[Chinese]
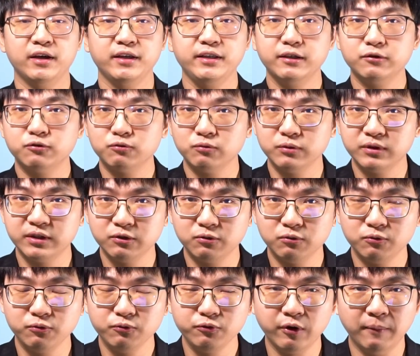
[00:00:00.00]
耶稣基
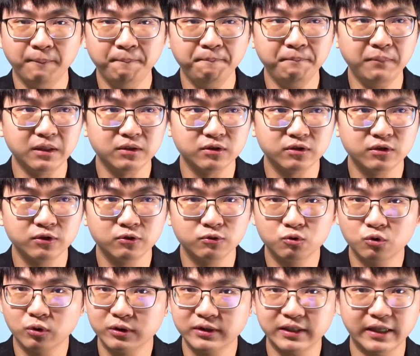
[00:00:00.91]
督原本是
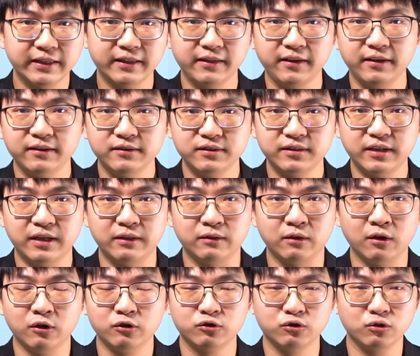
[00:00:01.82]
坐在天上，
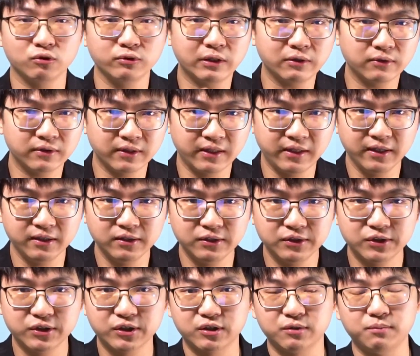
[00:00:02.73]
受到天
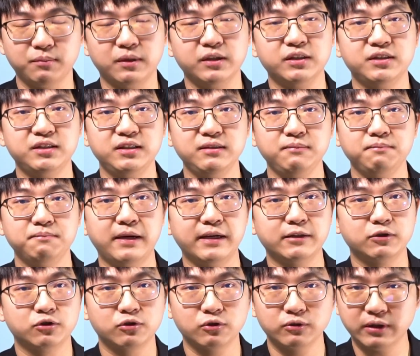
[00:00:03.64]
使们敬
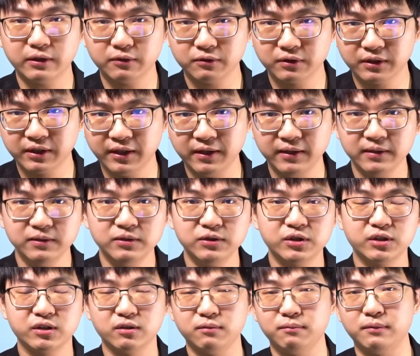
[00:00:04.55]
拜，受到天
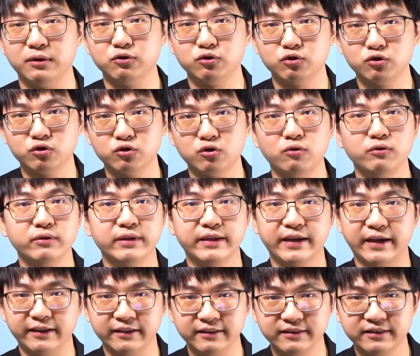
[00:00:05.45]
使们颂
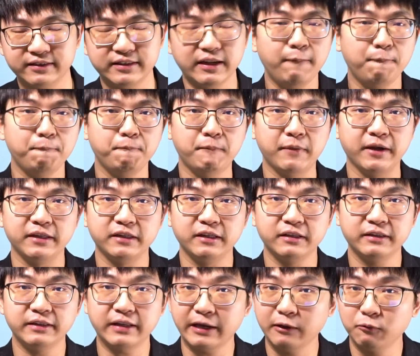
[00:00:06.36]
扬、赞美的
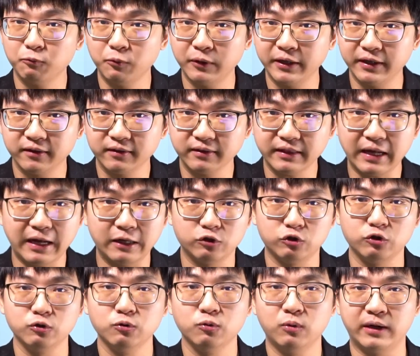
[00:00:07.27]
那一位大
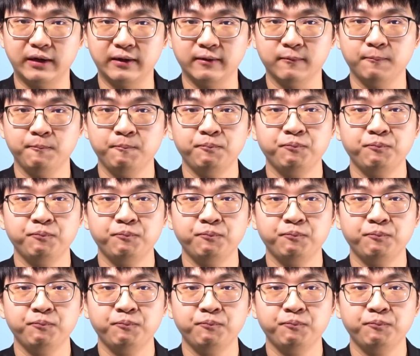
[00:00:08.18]
君王，